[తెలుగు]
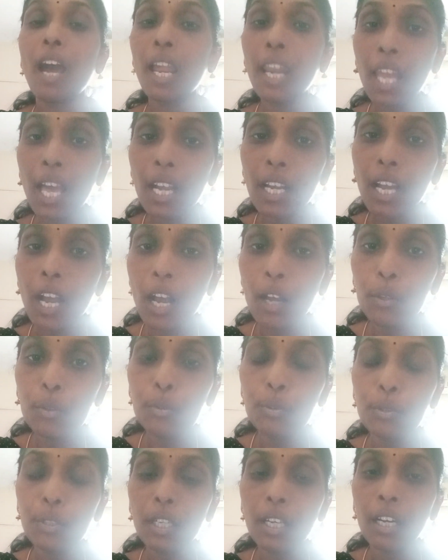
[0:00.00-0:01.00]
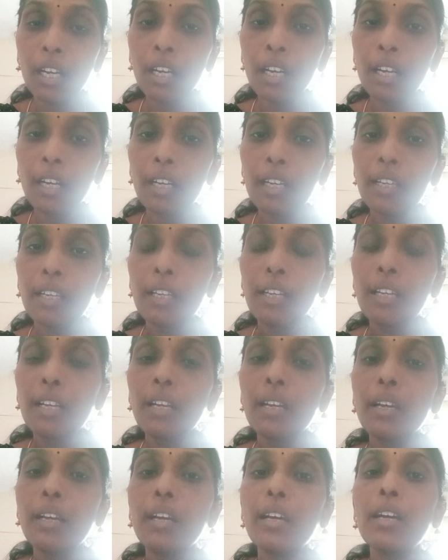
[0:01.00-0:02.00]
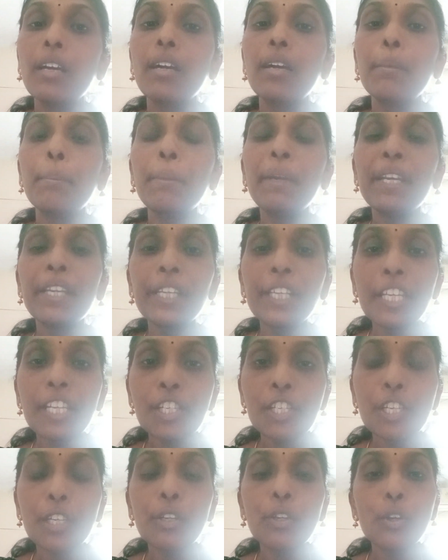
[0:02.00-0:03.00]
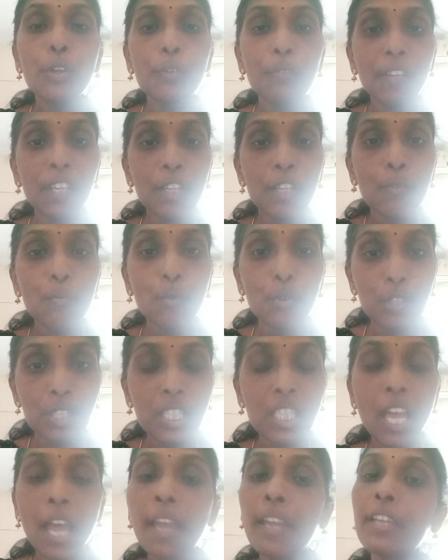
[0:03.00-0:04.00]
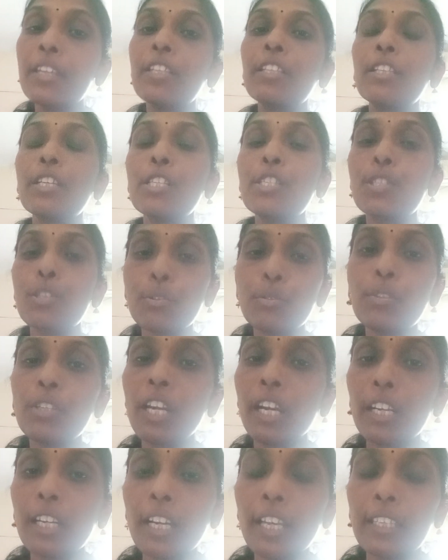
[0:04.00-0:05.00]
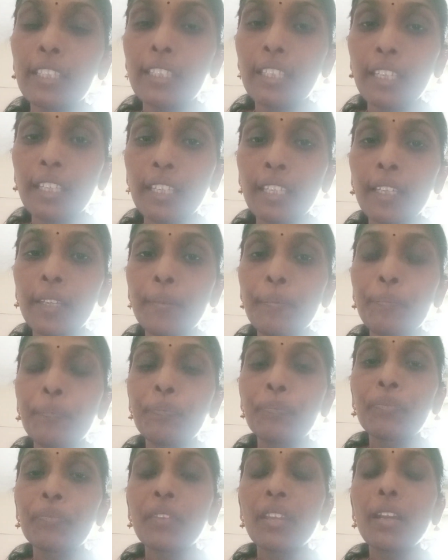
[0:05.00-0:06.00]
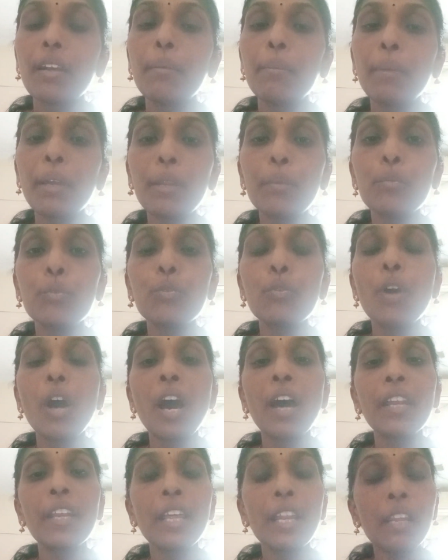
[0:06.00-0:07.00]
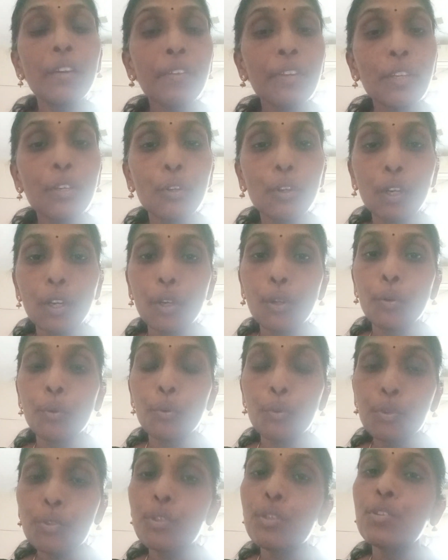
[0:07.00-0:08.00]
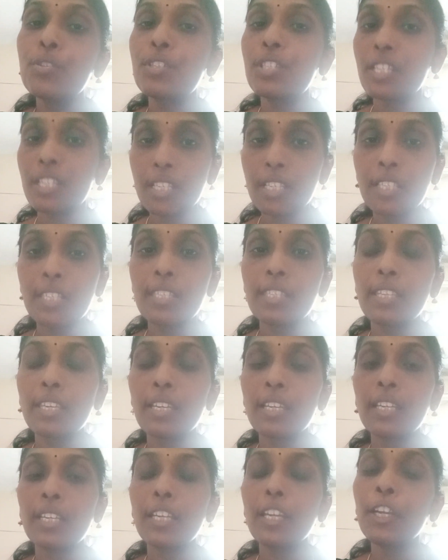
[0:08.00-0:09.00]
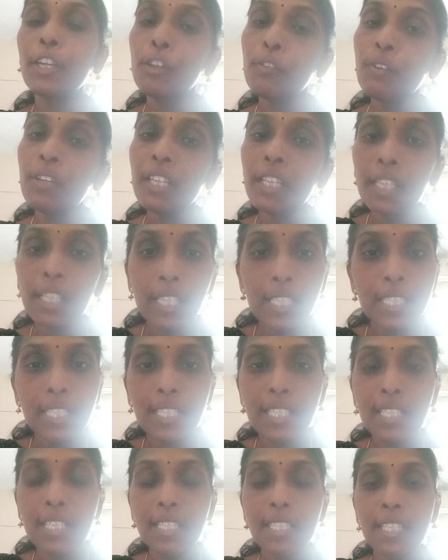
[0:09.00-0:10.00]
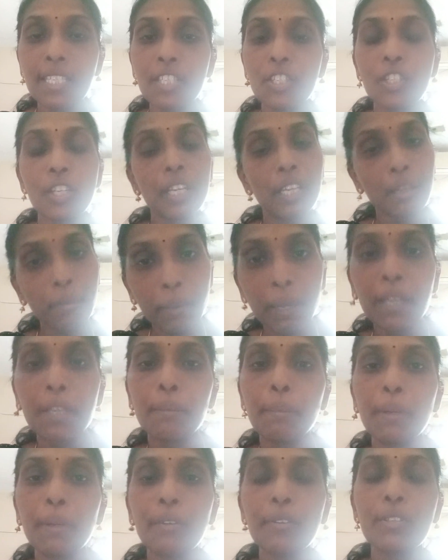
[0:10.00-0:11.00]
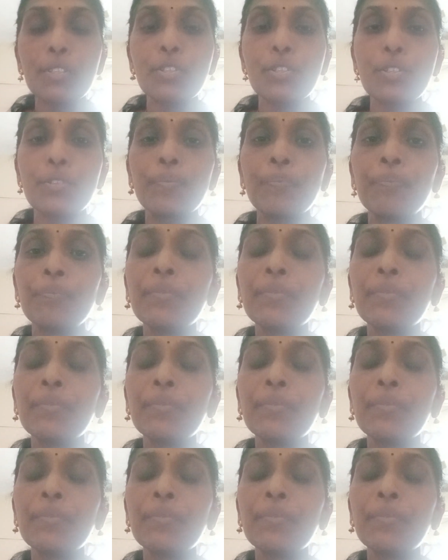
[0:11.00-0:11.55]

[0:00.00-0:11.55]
అలా కాకుండా మెడిటేషన్లో ఇవన్నీ వస్తాయని తెలుసుకున్నట్లయితే మనము ఆ నలభై ఒక్క రోజులు చేస్తే ఎటువంటి డిసీజెస్ నుంచి అయినా బయటపడవచ్చు